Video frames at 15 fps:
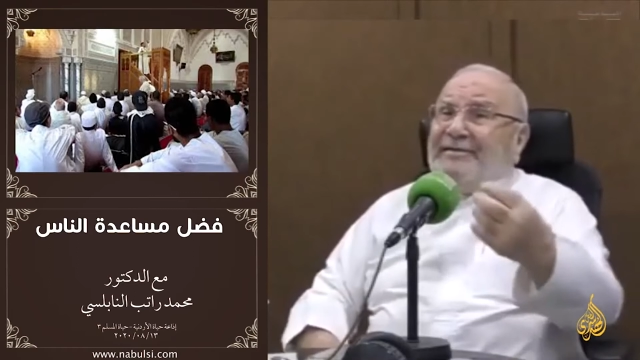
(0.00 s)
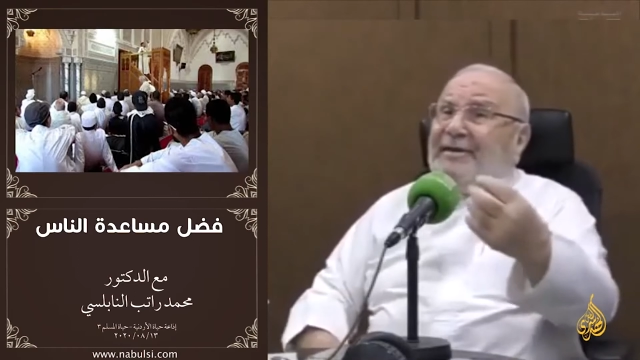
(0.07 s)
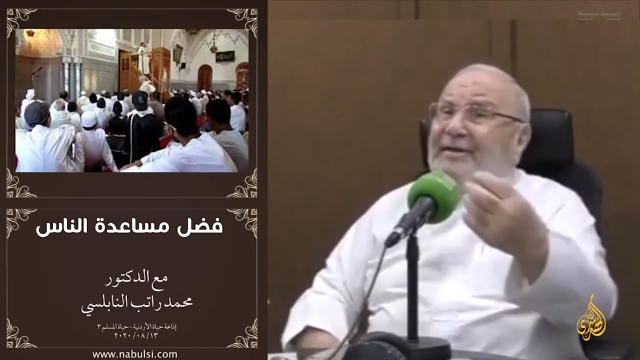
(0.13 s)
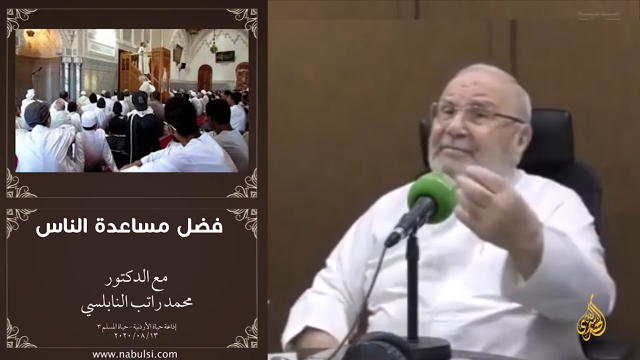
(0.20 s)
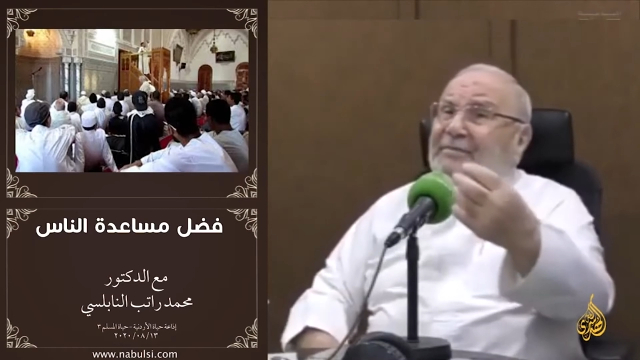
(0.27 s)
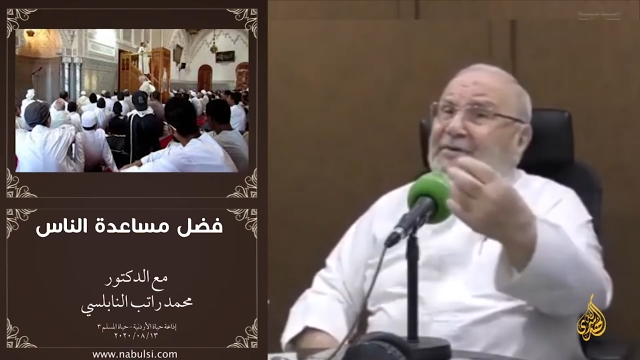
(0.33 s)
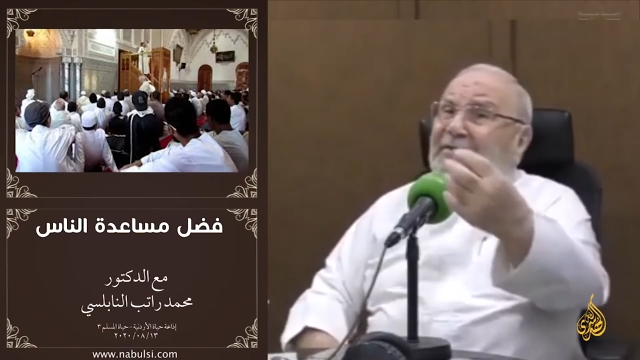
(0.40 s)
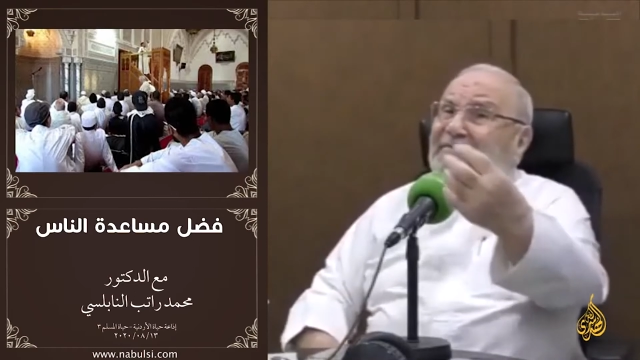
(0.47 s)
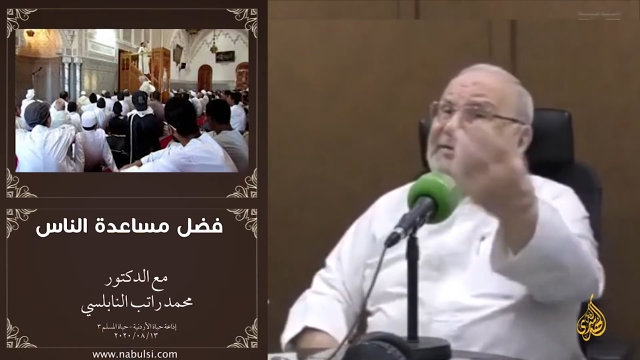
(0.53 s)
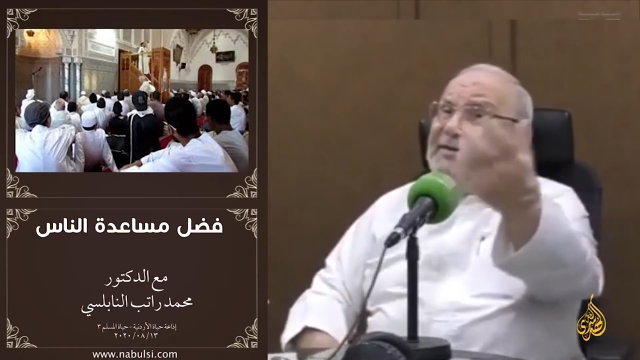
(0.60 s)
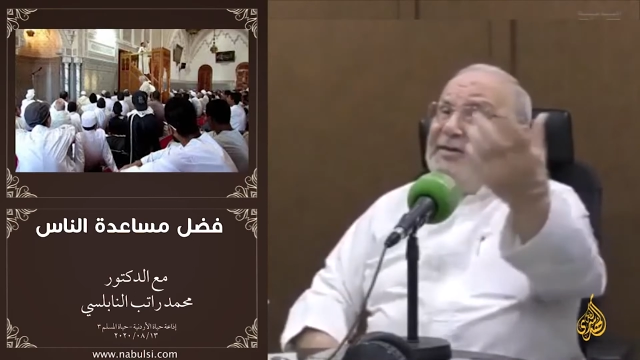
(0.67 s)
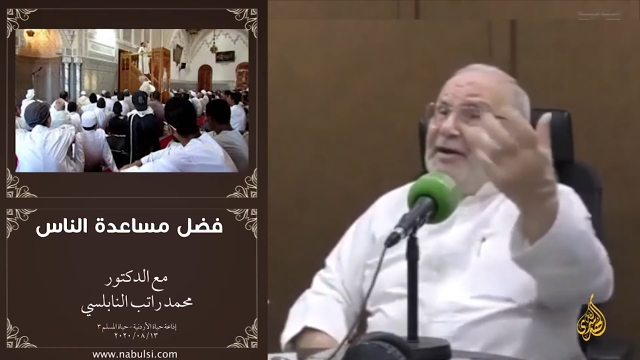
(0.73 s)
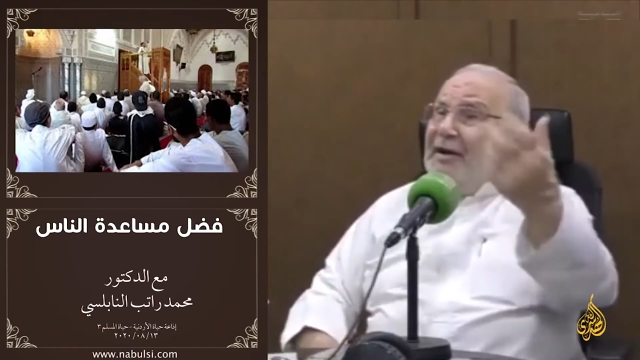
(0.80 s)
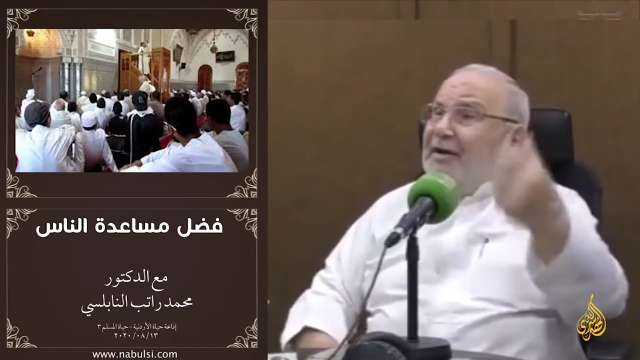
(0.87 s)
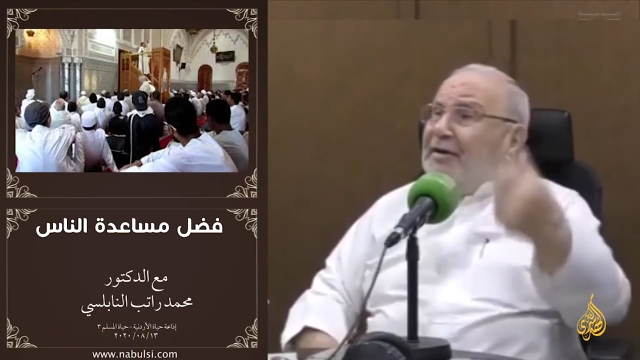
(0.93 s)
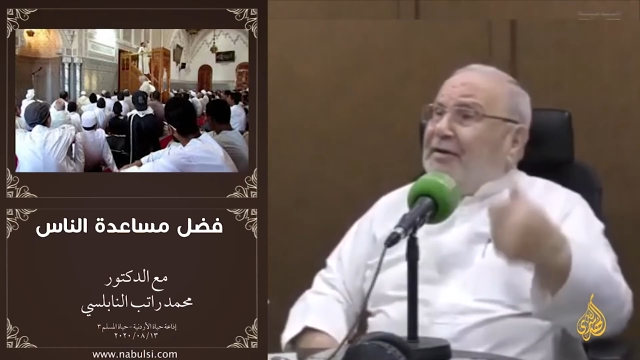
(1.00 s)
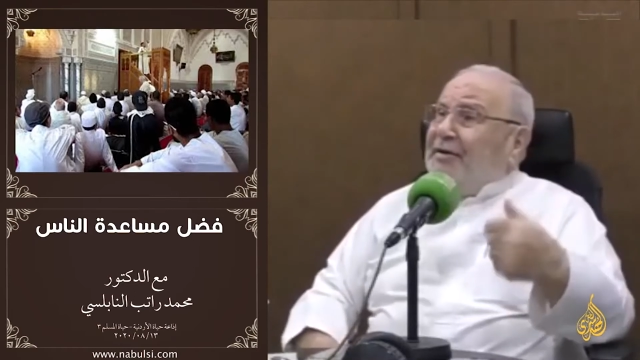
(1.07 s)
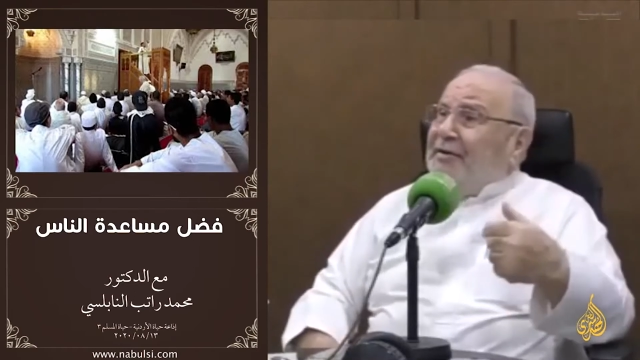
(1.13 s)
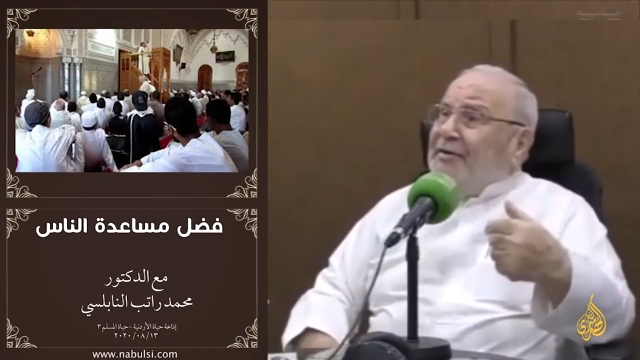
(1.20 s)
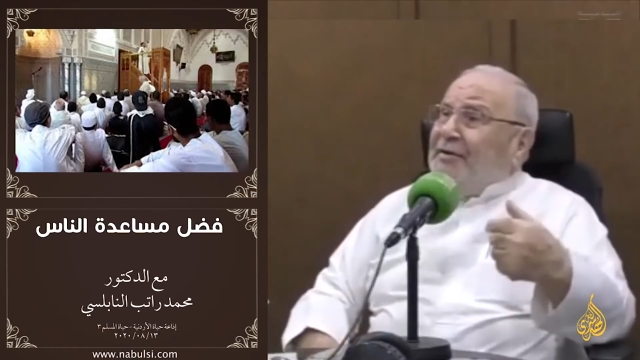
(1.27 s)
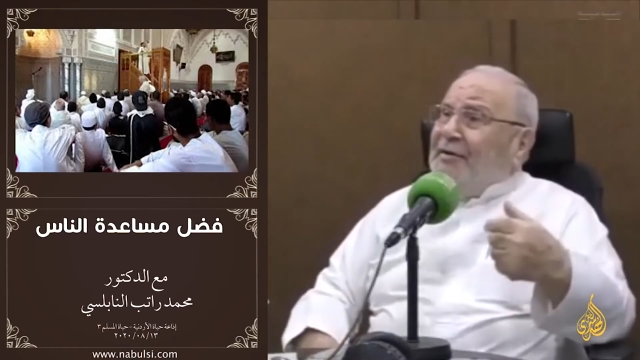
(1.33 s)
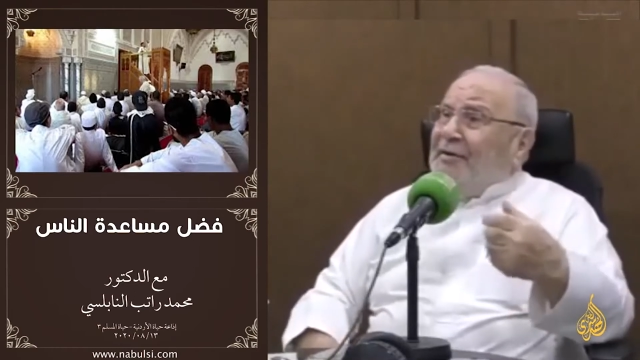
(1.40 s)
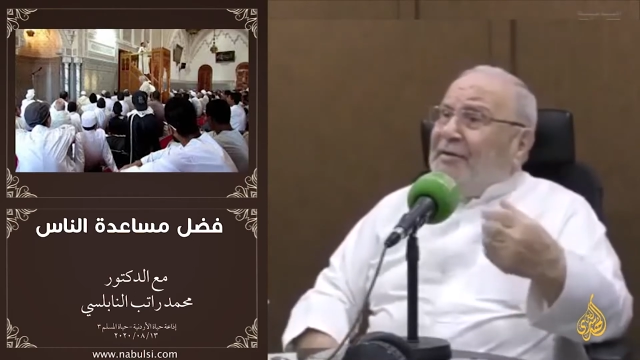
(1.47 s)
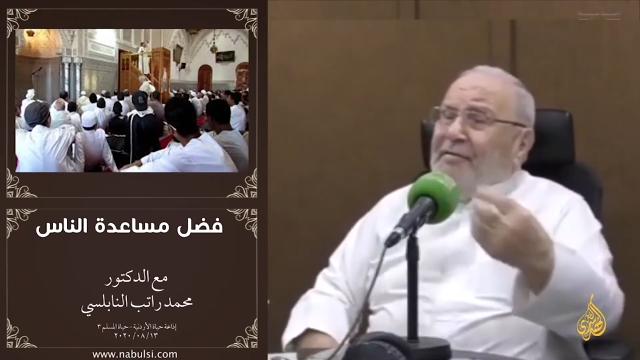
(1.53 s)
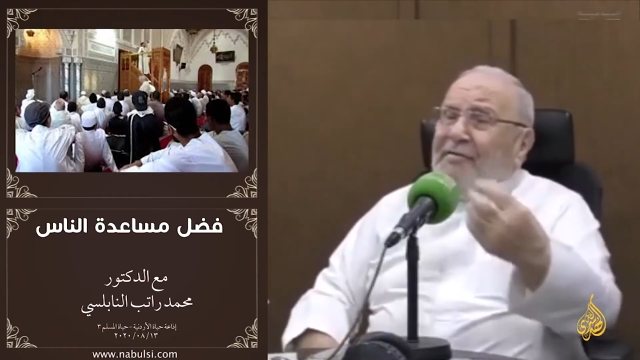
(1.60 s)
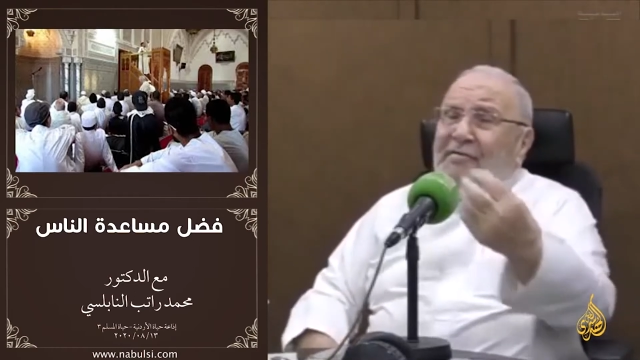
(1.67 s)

تأثرت بتفسير آية